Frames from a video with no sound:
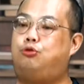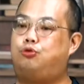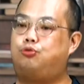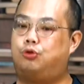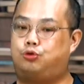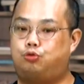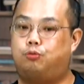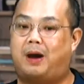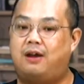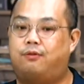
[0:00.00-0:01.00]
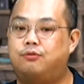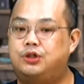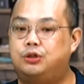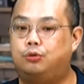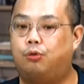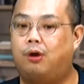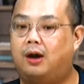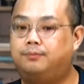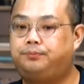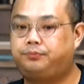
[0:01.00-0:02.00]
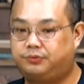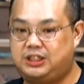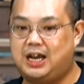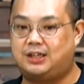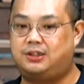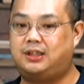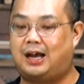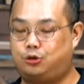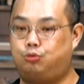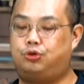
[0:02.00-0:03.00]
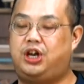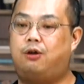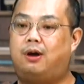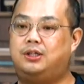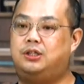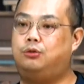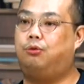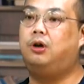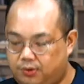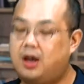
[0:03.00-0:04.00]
书数百封之多啊，价值达数千万之多。